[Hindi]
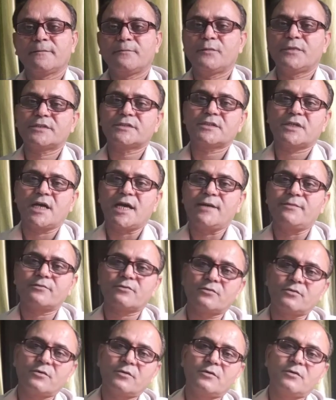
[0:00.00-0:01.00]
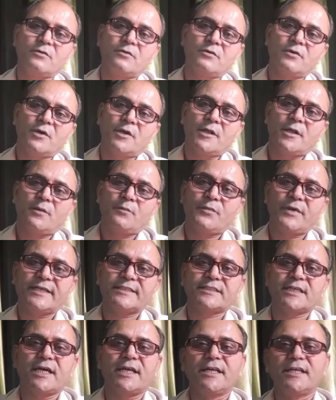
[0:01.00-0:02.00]
बस आपको
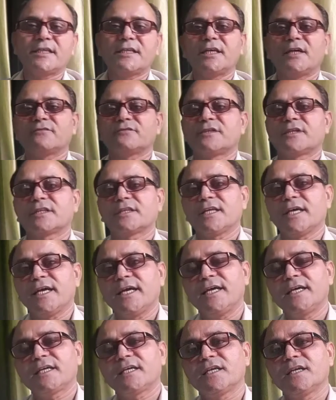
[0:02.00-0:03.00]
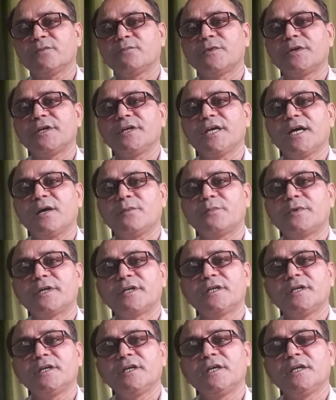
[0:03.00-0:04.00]
पहचानने की आवश्यकता है कि हमने यहाँ पर